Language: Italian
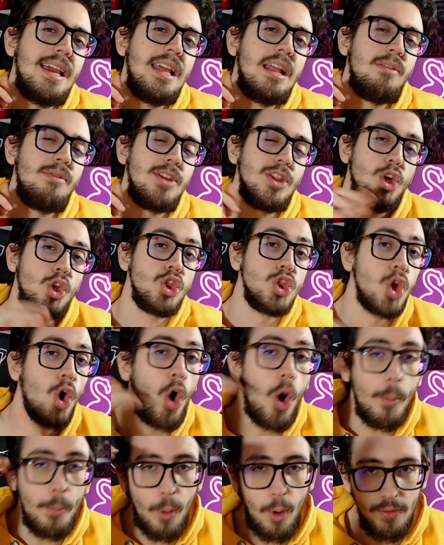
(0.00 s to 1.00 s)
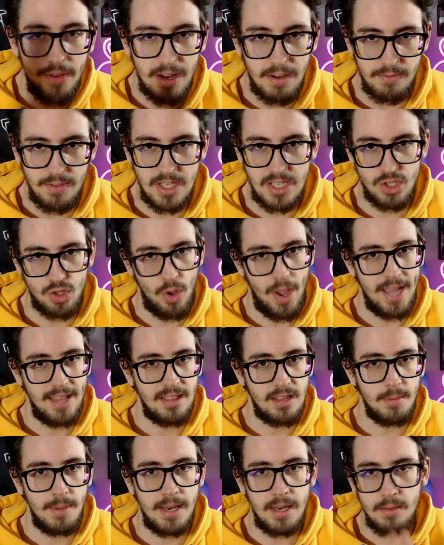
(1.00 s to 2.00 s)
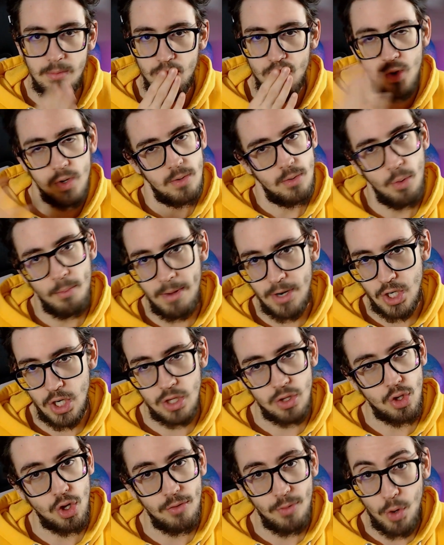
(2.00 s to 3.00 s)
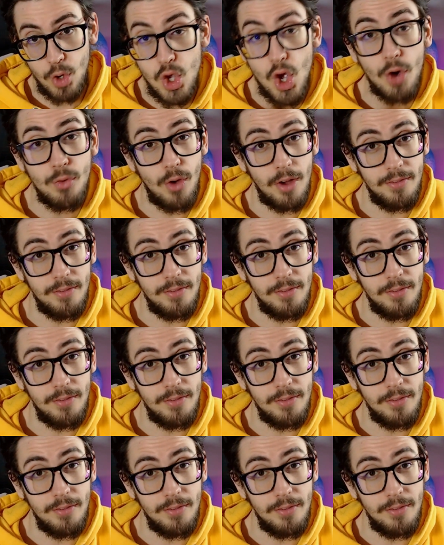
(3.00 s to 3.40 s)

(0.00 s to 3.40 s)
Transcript: il video dopo aver visto Ant-Man. Un bacetto, io, io vi ho